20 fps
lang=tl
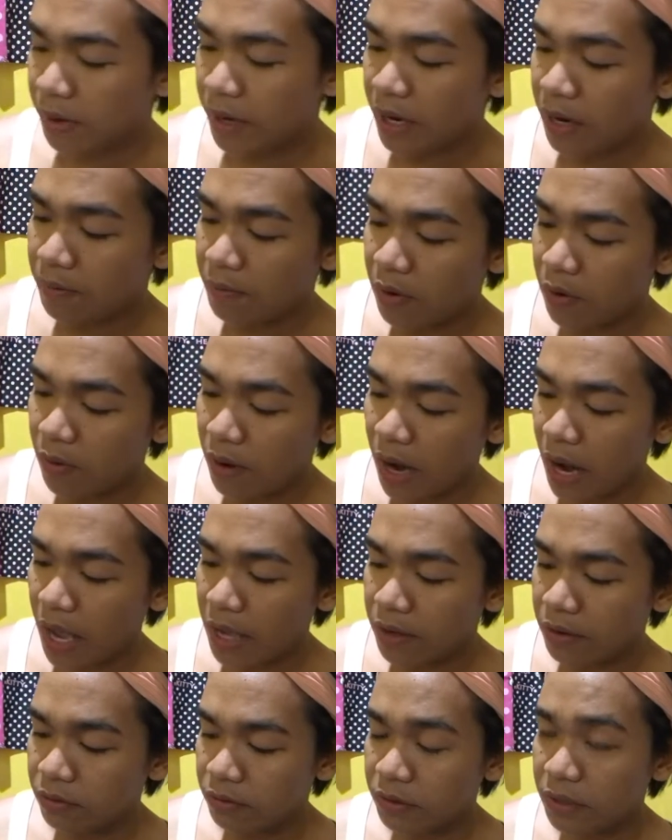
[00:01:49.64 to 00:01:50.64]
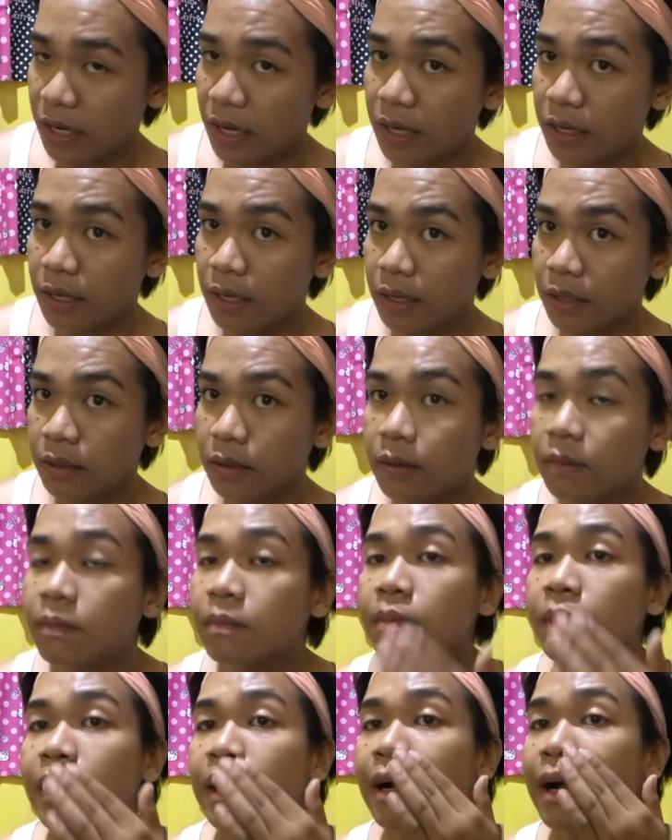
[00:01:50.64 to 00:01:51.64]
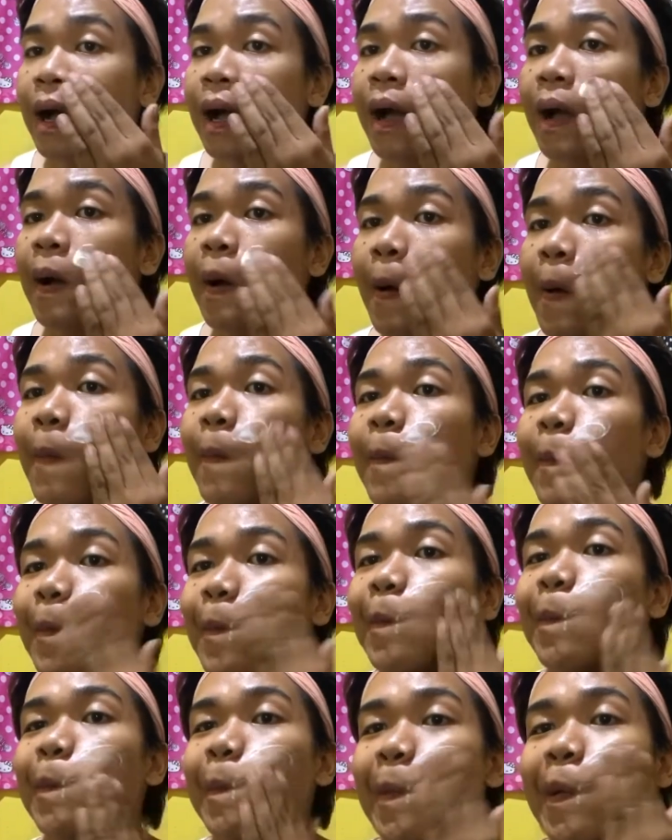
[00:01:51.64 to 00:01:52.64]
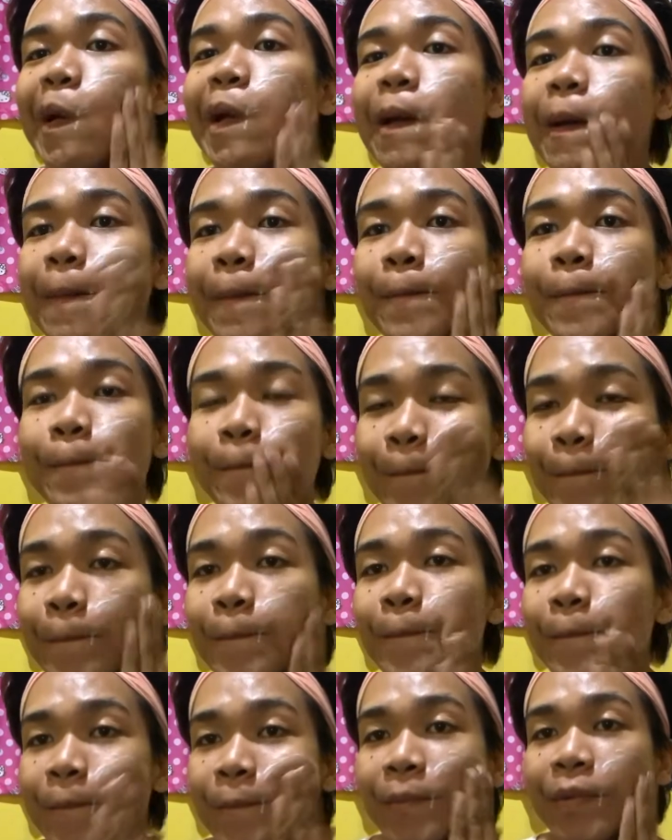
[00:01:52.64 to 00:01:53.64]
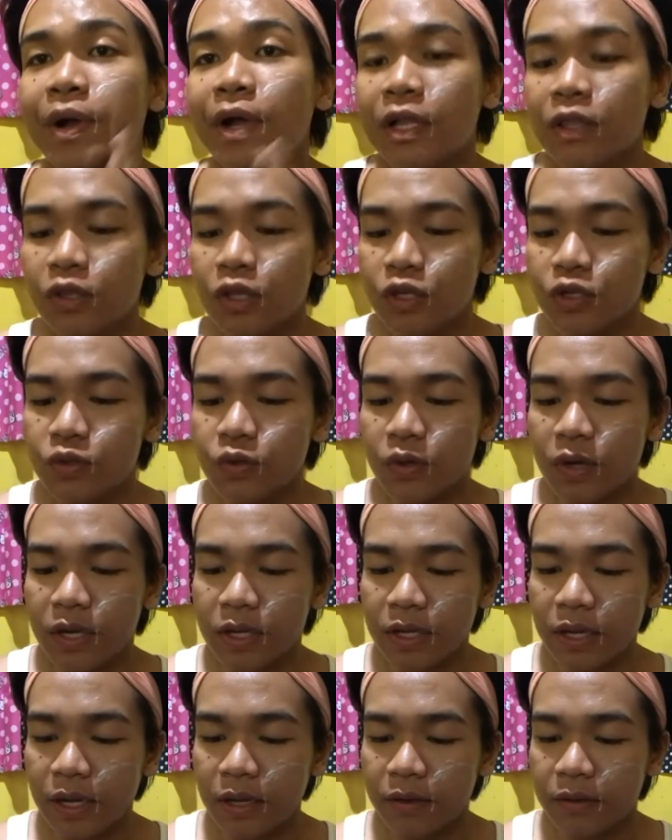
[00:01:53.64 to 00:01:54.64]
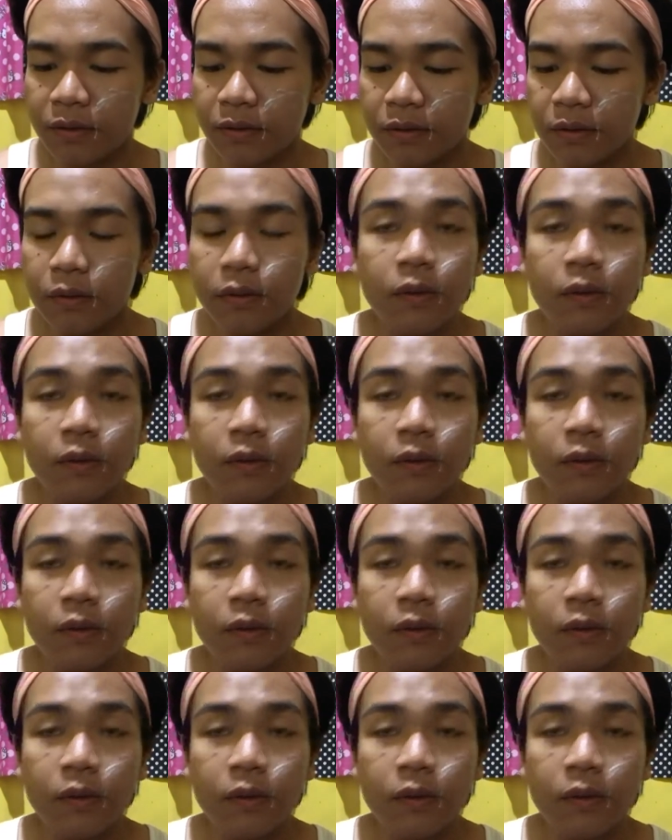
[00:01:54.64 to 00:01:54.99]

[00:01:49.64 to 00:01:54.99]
Para mawala yung talagang pagka, ayan, ganito yung niya